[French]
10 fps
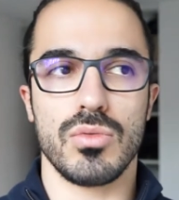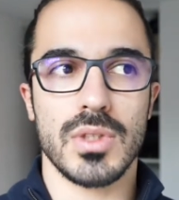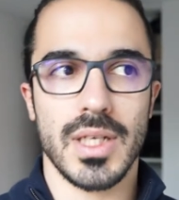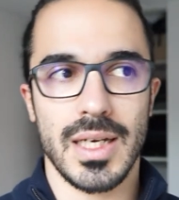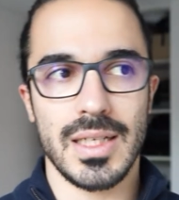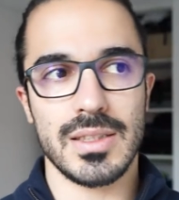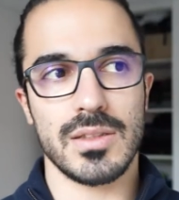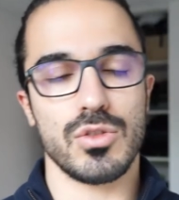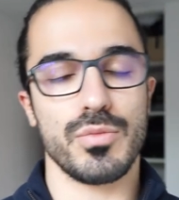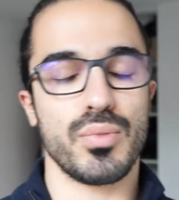
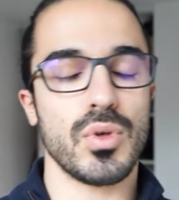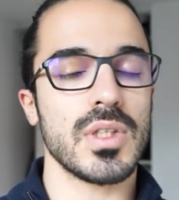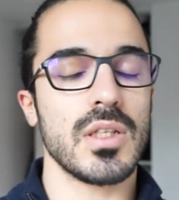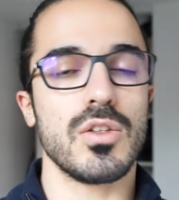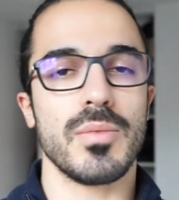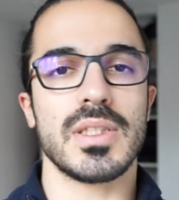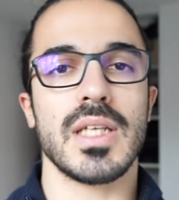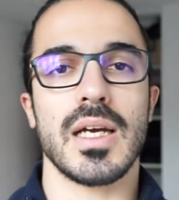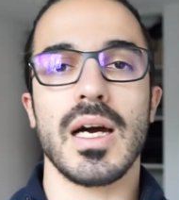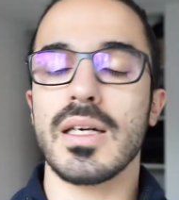13% de
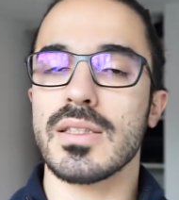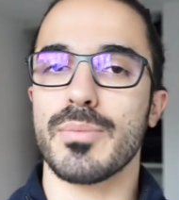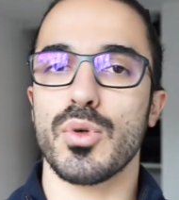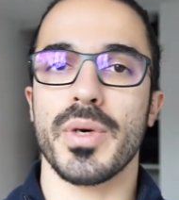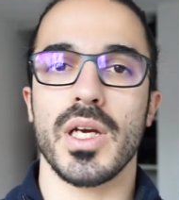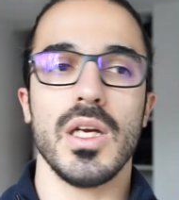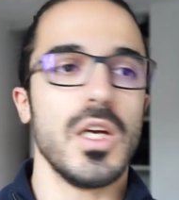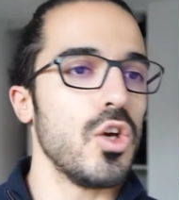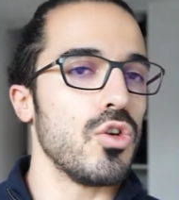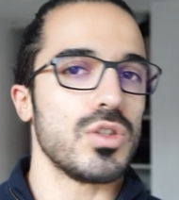matière grasse à peu près
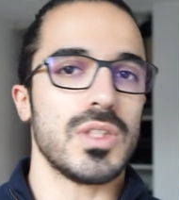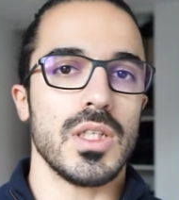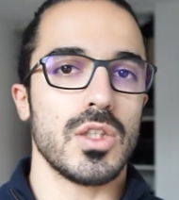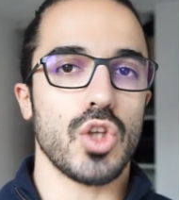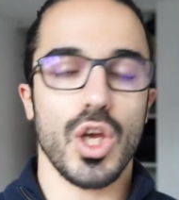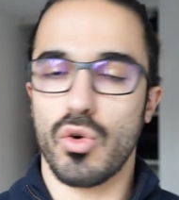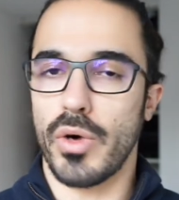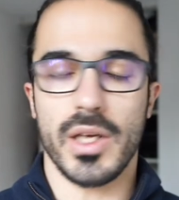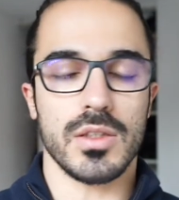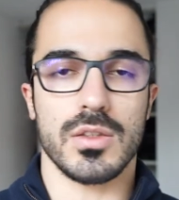c'est très
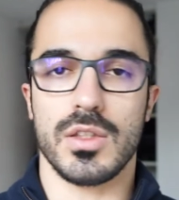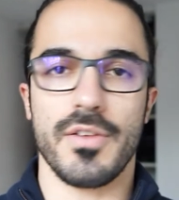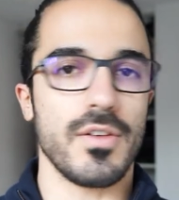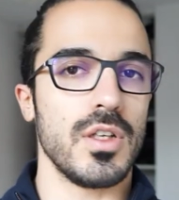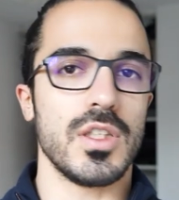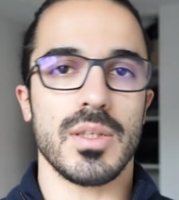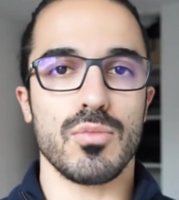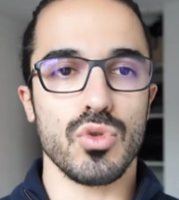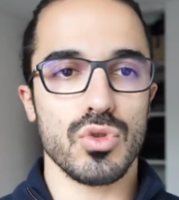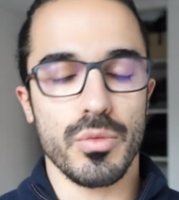correct, ça, les
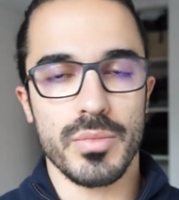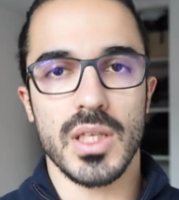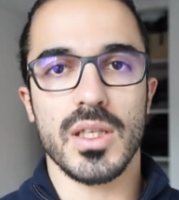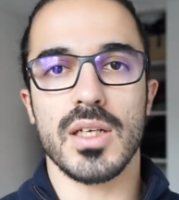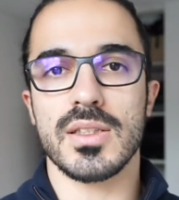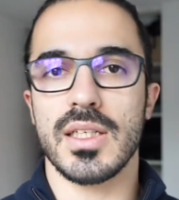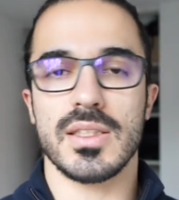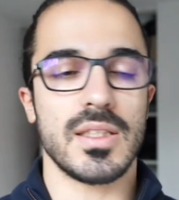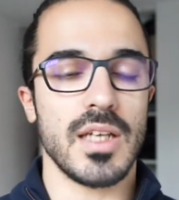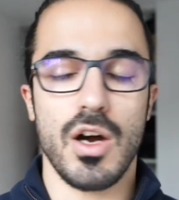abdos sont bien tracés,
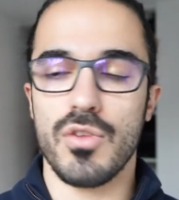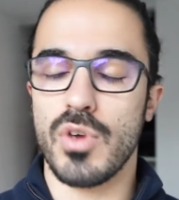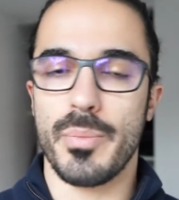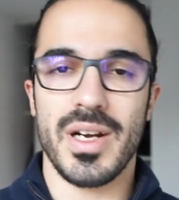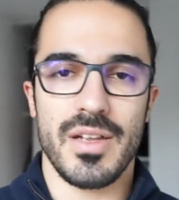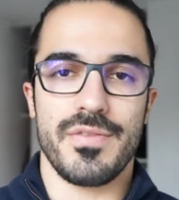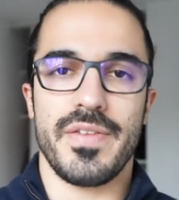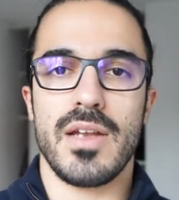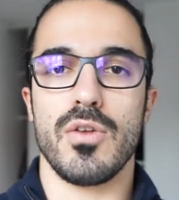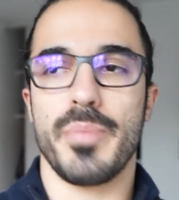etc. On voit pas les
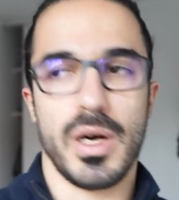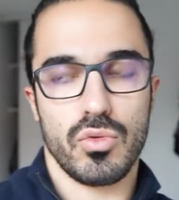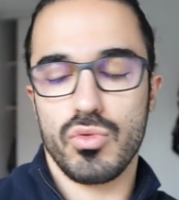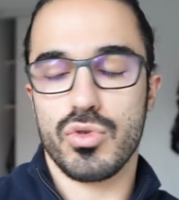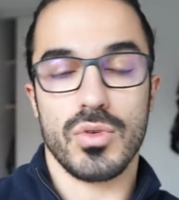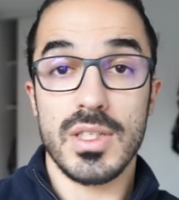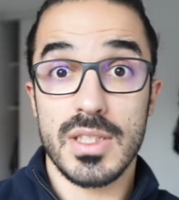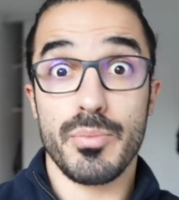veines partout sur les